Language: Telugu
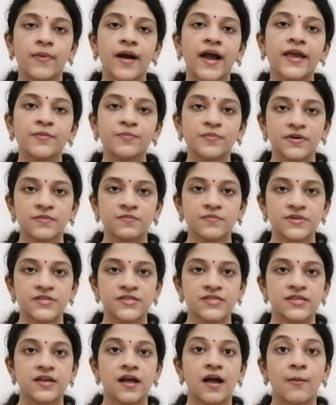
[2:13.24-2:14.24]
బై
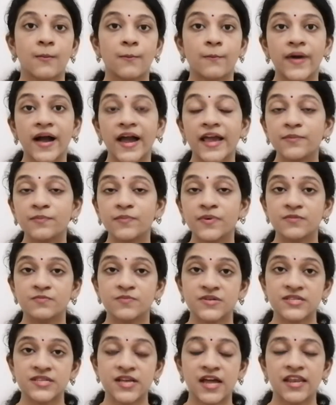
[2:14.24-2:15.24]
పర్పస్ బై
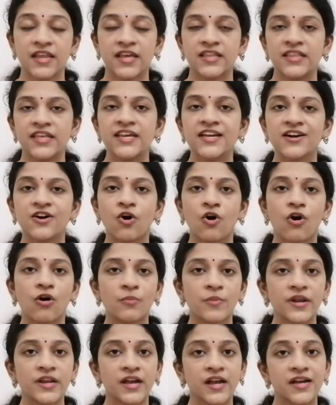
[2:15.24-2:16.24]
పర్పస్ అనేది
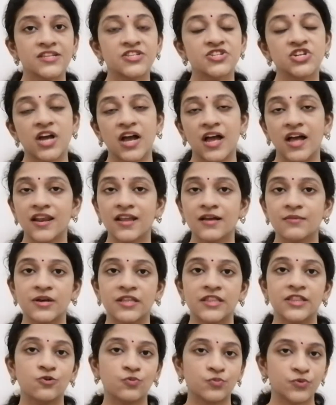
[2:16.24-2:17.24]
కామన్గా
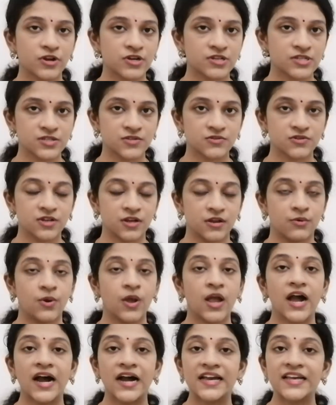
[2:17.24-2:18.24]
చాలామంది ఉపయోగిస్తుంటారు
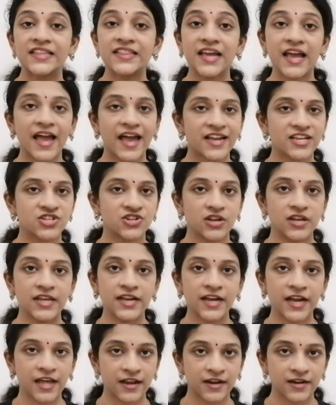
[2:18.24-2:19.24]
ఇది
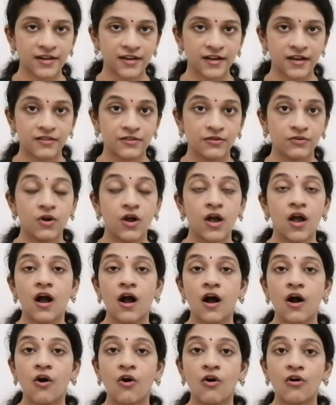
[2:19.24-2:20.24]
యాక్చువల్లీ కరెక్ట్ కాదు
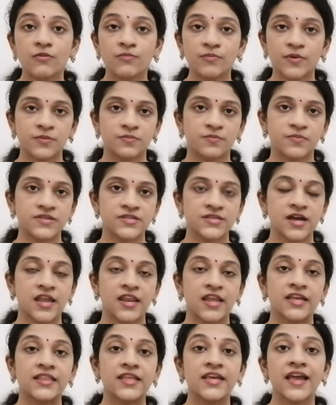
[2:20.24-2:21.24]
ఆన్ పర్పస్
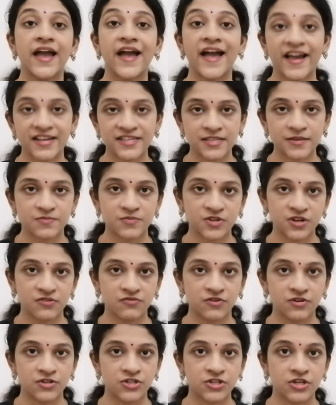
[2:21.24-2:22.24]
అనేది యాక్సెప్టెడ్
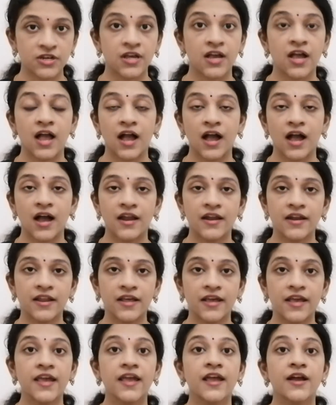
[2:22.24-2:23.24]
వర్షన్
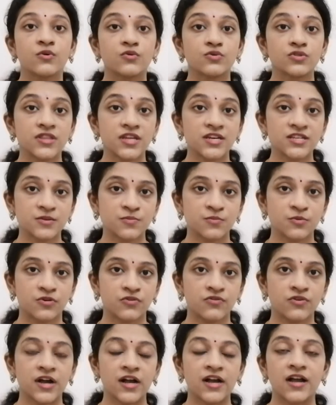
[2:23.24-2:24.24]
అంటే
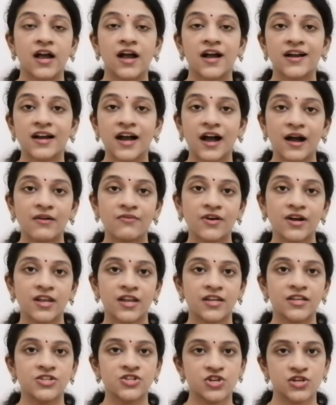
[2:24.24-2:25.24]
ఉద్దేశపూర్వకంగా
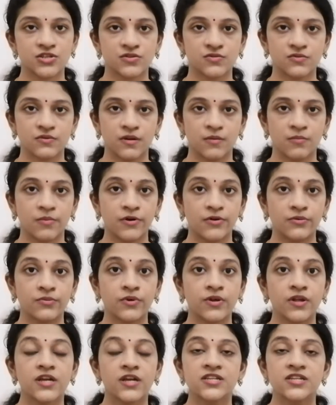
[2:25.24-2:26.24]
కావాలని చేస్తున్నప్పుడు
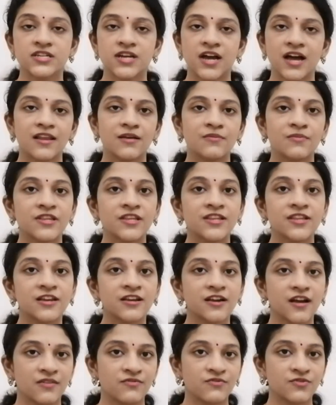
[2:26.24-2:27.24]
చాలామంది
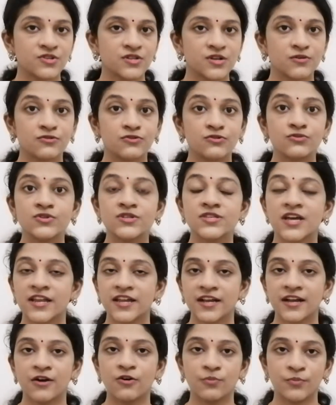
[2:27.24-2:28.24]
కన్ఫ్యూజ్ అవుతూ
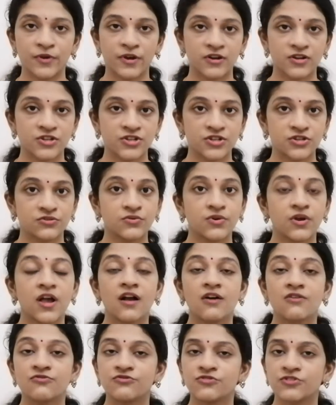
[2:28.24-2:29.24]
సరిగ్గా ఉపయోగించరు
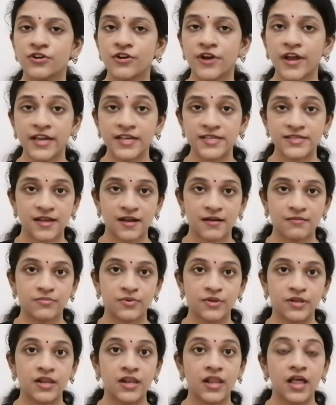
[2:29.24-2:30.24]
ఫర్
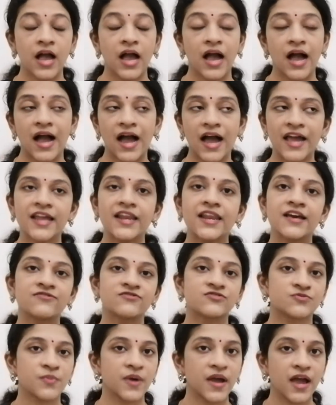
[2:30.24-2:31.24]
ఎగ్జాంపుల్ ఐ
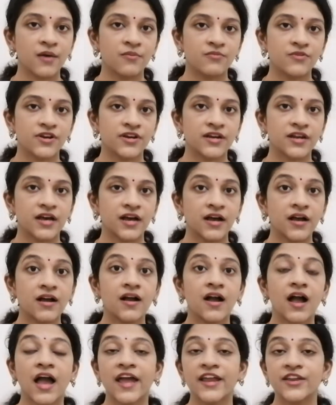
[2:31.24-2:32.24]
లెఫ్ట్ మై అంబ్రిల్లా
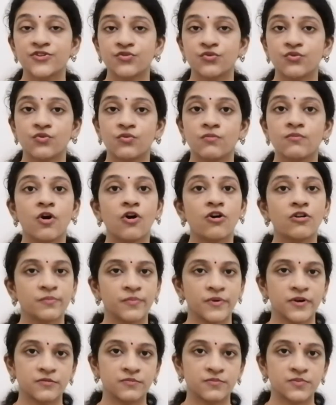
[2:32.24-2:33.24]
ఎట్ హోమ్ ఆన్
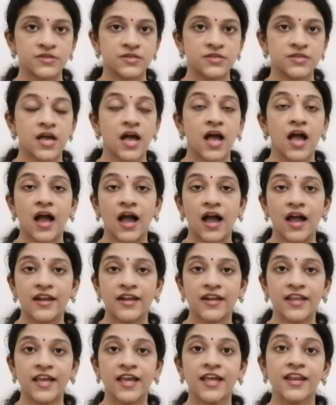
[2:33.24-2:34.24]
పర్పస్
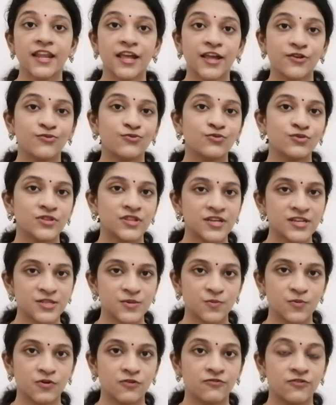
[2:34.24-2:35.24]
అంటే నేను
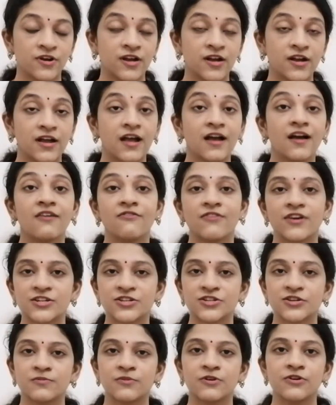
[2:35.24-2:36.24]
ఉద్దేశపూర్వకంగా
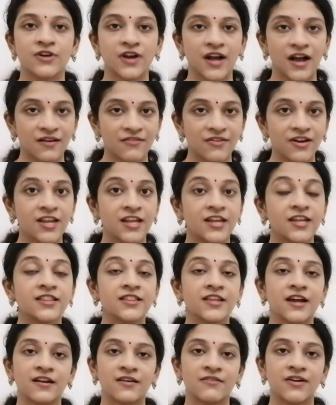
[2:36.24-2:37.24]
వర్షంలో కావాలని
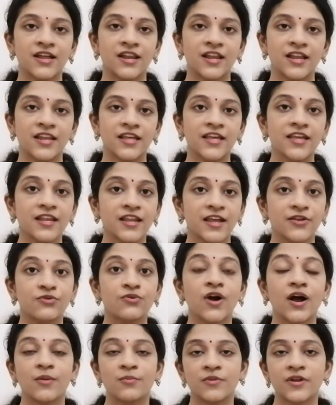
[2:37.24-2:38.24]
తడవాలని
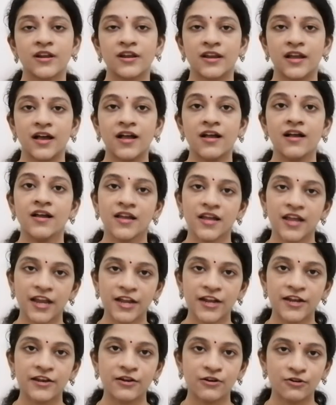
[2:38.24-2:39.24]
నేను అంబ్రిల్లా
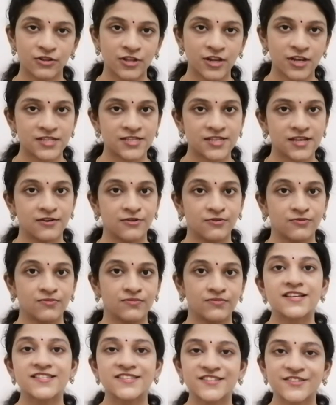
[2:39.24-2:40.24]
ఇంటిలో వదిలేశాను
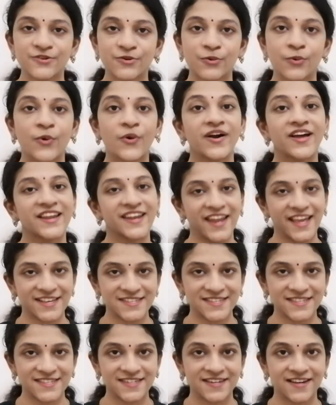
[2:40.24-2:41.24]
సో
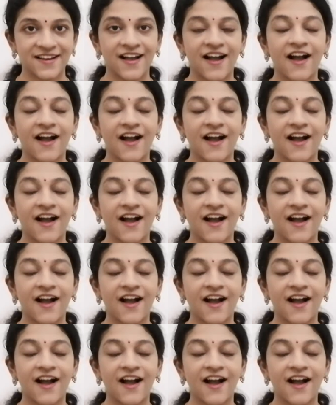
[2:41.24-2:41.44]
నెక్స్ట్